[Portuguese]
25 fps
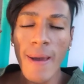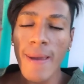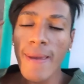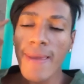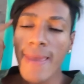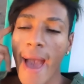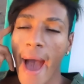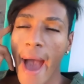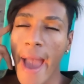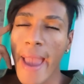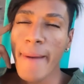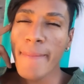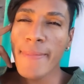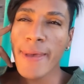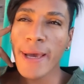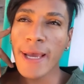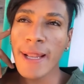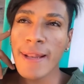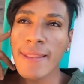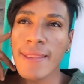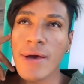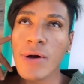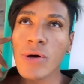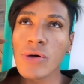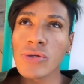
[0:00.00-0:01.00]
e aí, vem
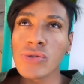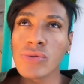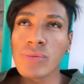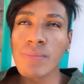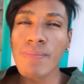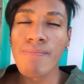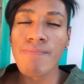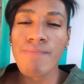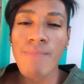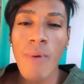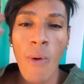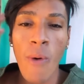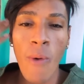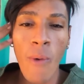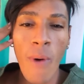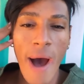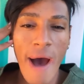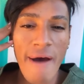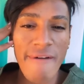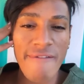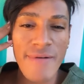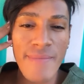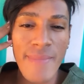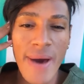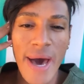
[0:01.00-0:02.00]
aquele negócio bom,
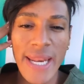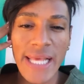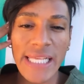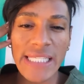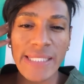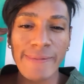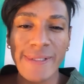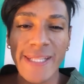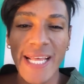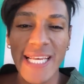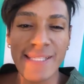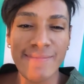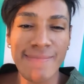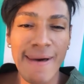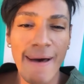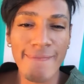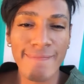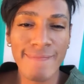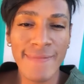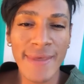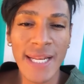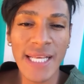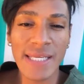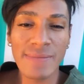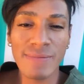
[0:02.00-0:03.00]
Ave Maria em cima das
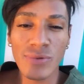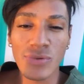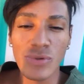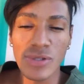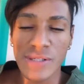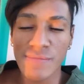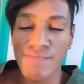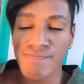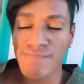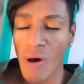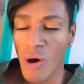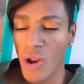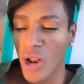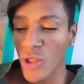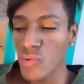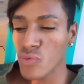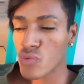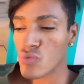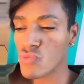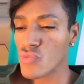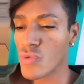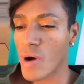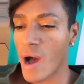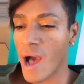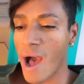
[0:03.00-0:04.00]
madeiras, em cima dos pau lá do
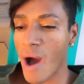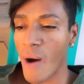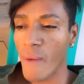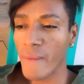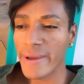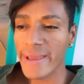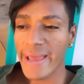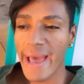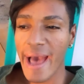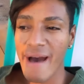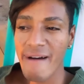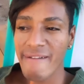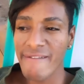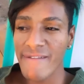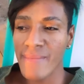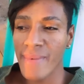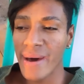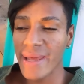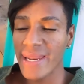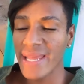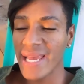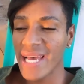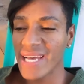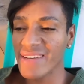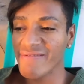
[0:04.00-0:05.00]
curral, e Ave
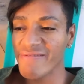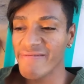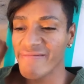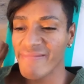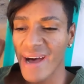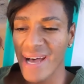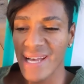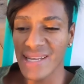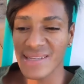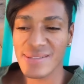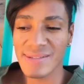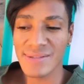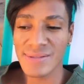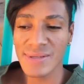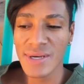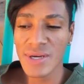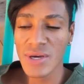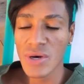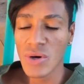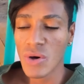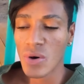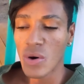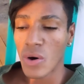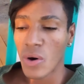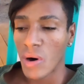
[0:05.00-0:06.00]
Maria Vaz.
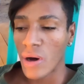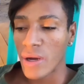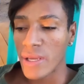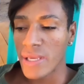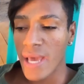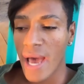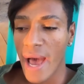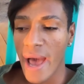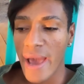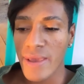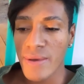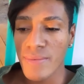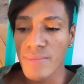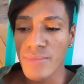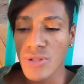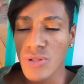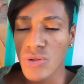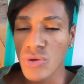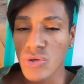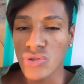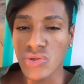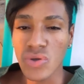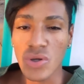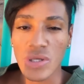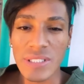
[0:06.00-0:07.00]
E aí,
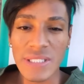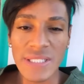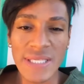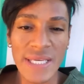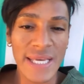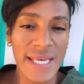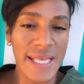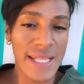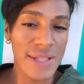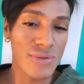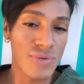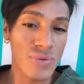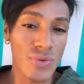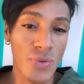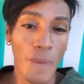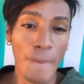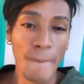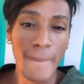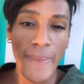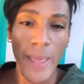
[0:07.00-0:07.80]
menino, eu só sei que todo o